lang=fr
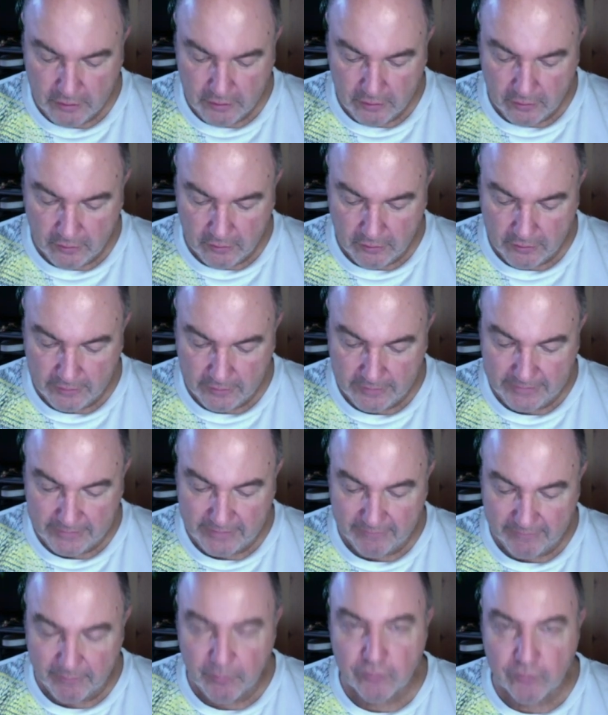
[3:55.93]
euh, il y a
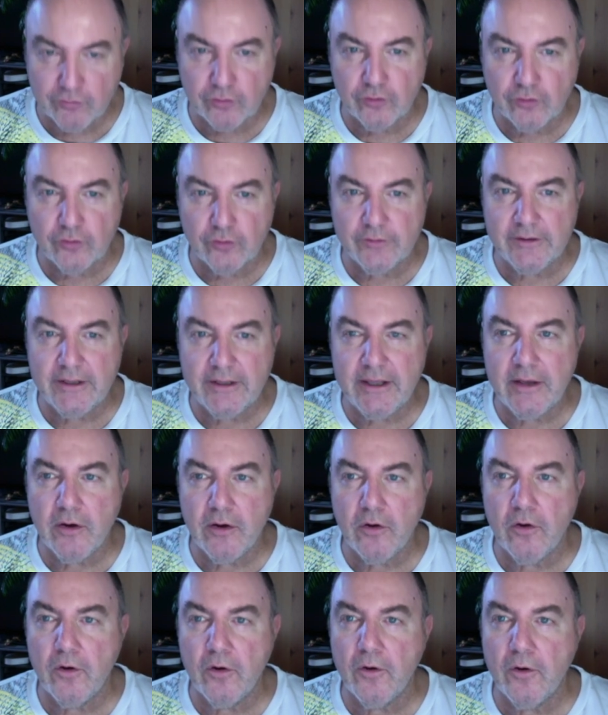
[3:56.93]
vraiment ce côté,
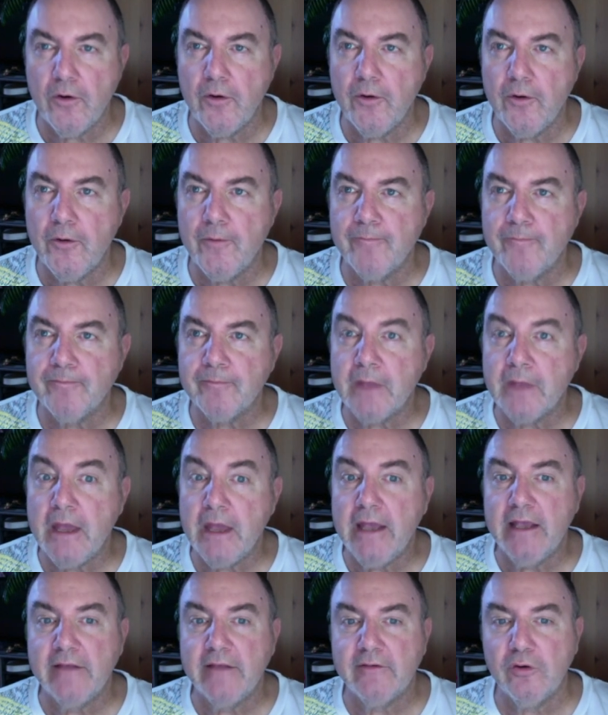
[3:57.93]
euh,
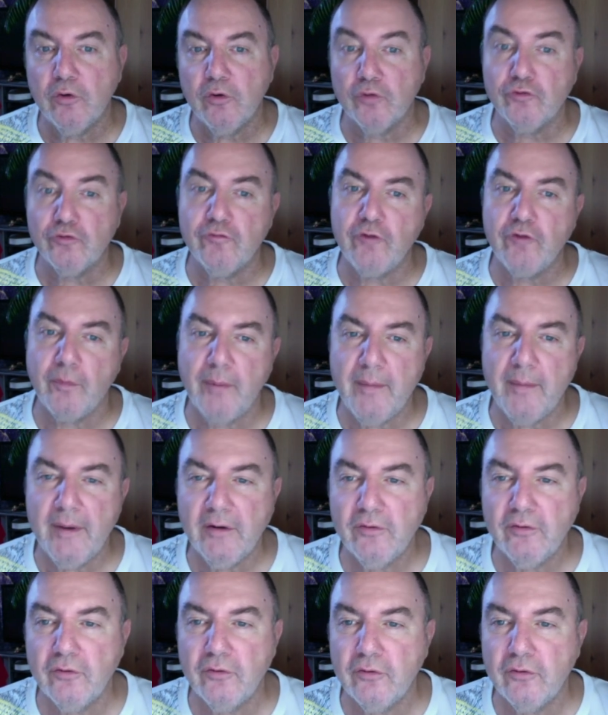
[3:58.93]
et ça on le retrouve dans pas mal de,